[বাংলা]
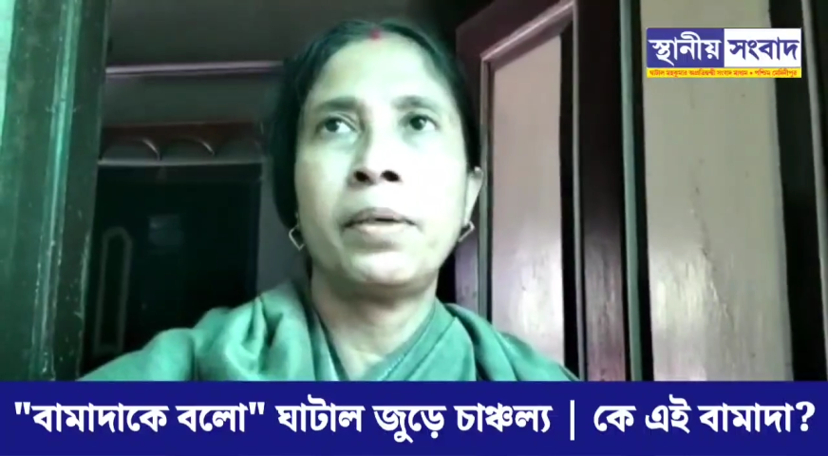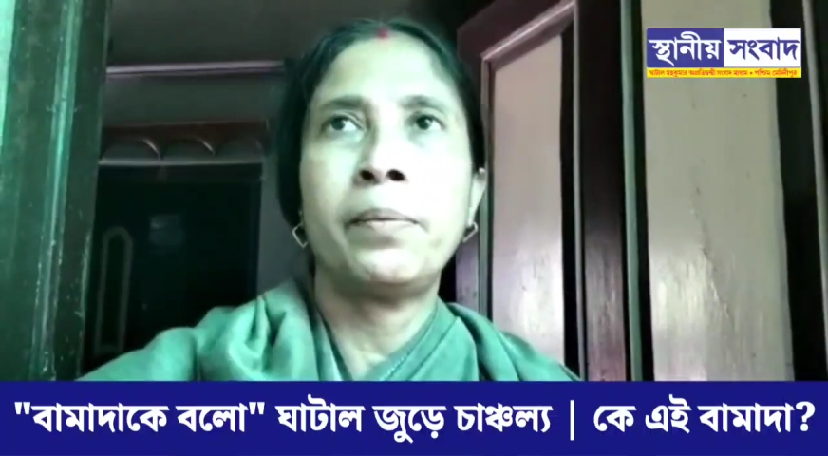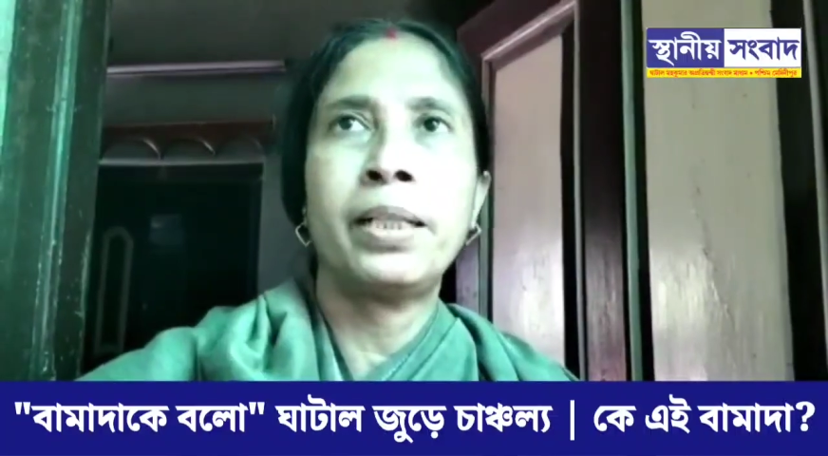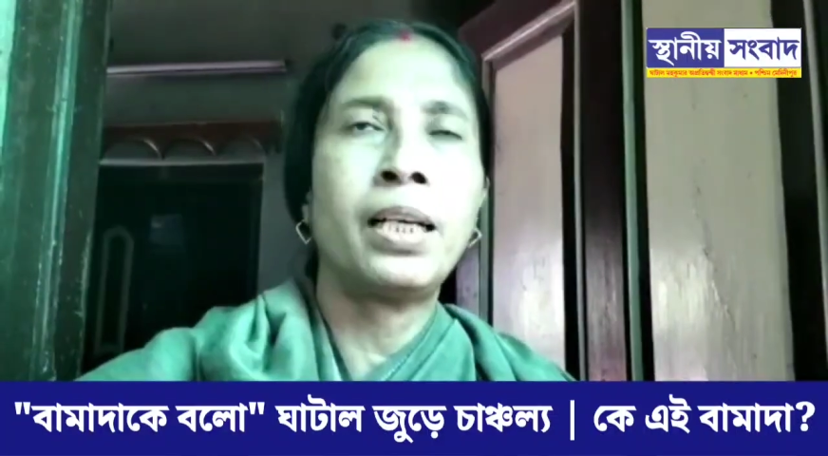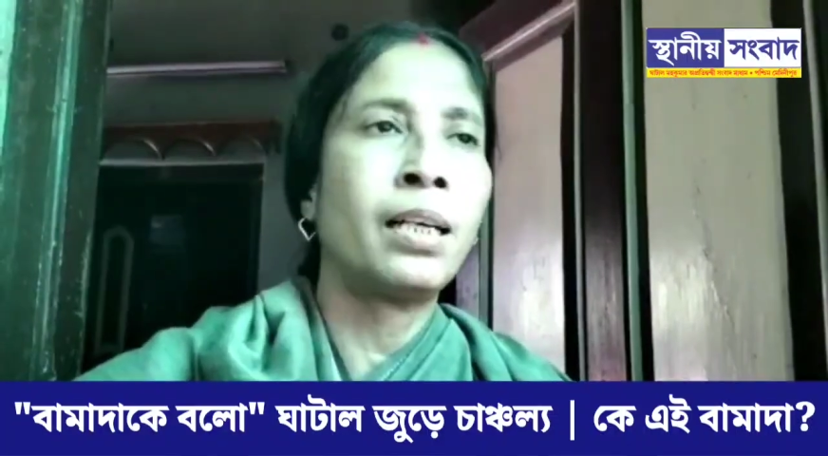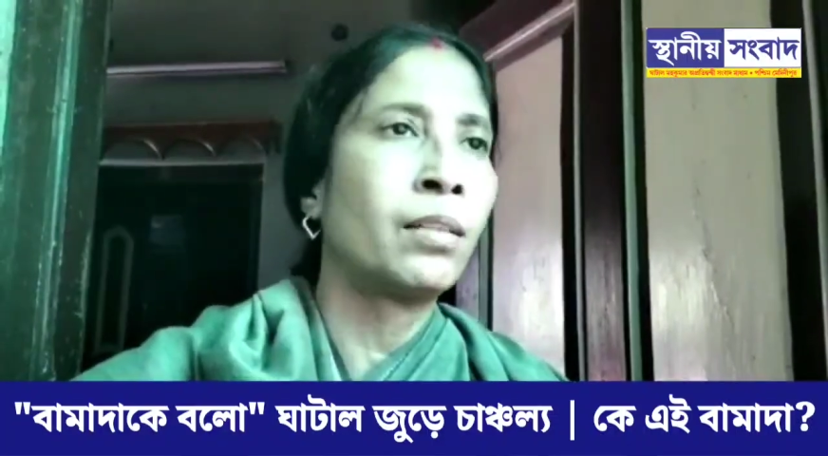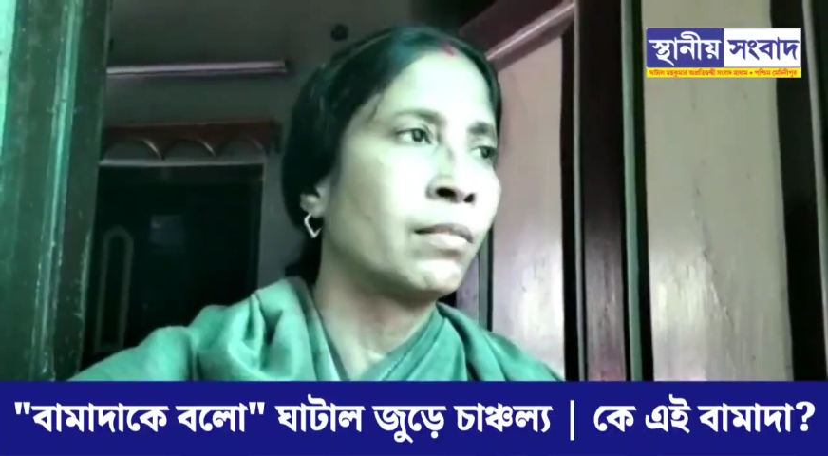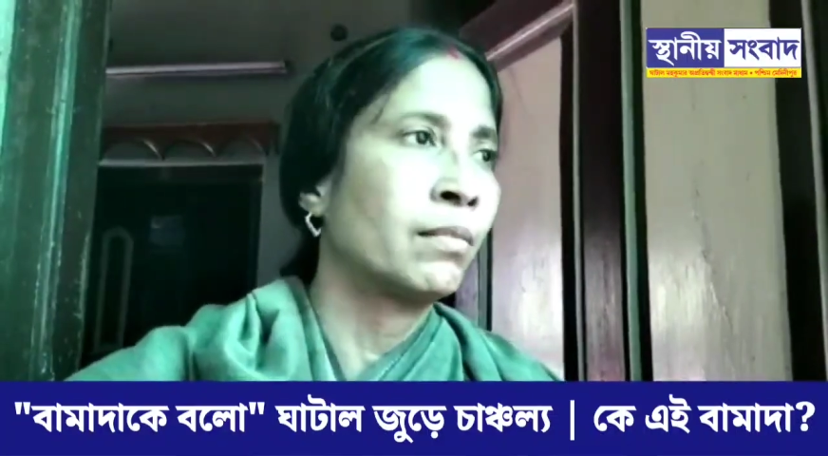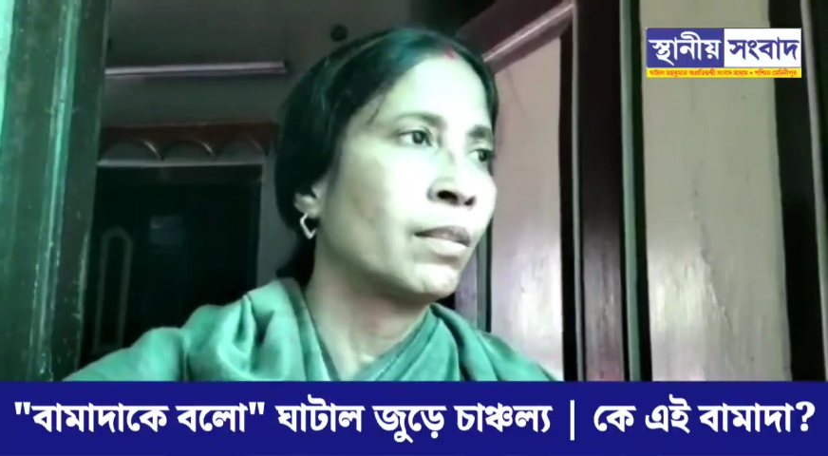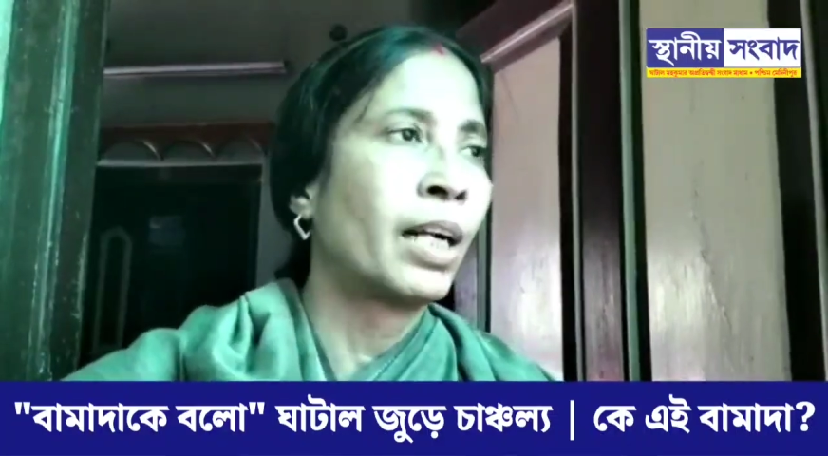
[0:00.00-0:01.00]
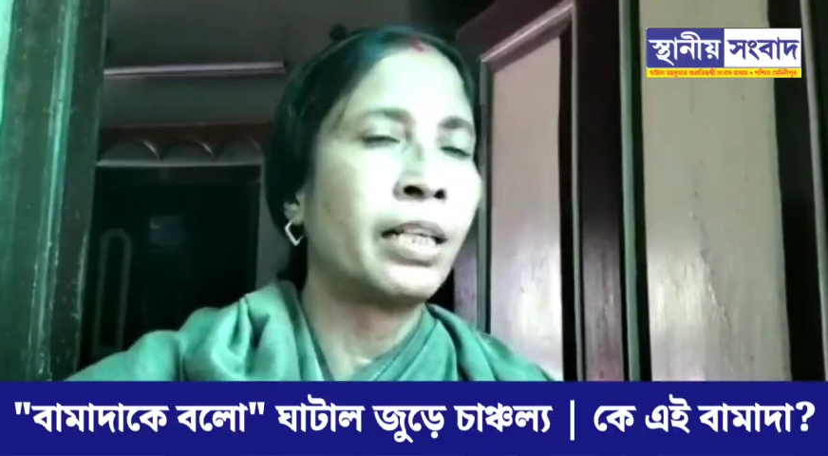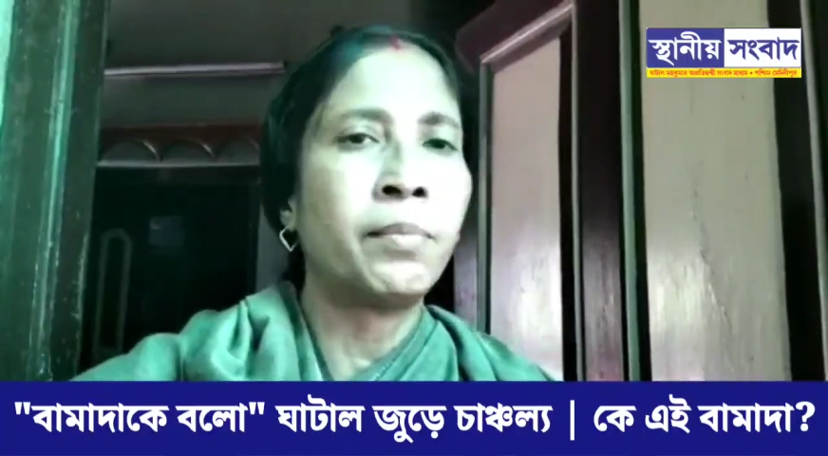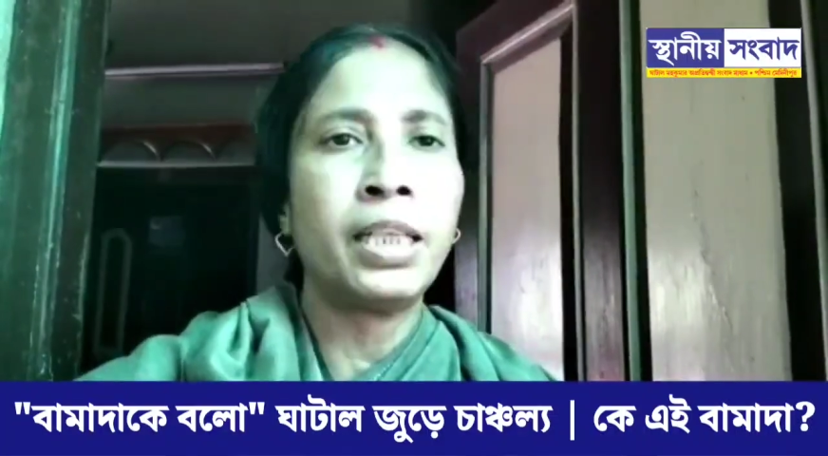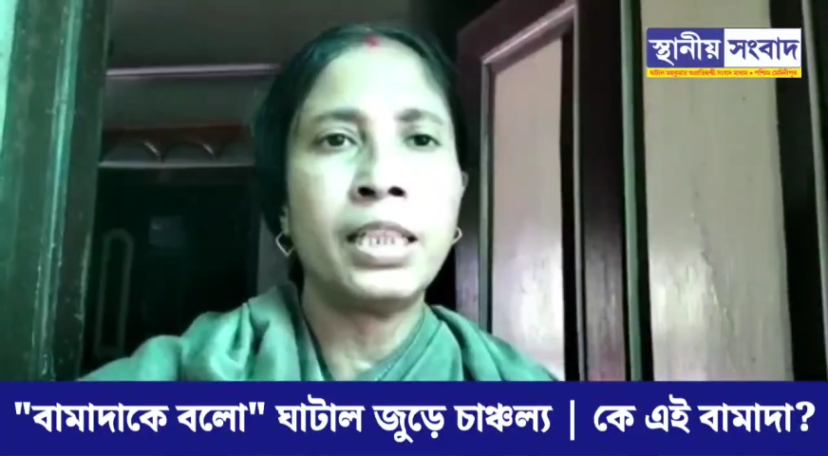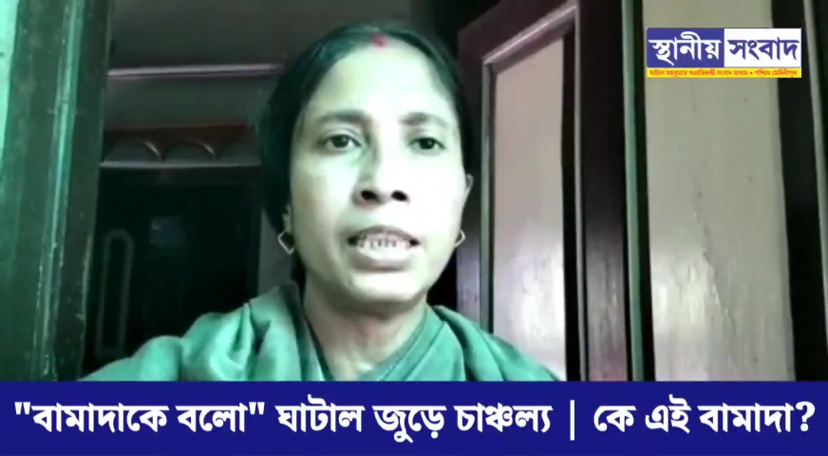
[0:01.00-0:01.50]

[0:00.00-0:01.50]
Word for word: বামাদা কাটমানি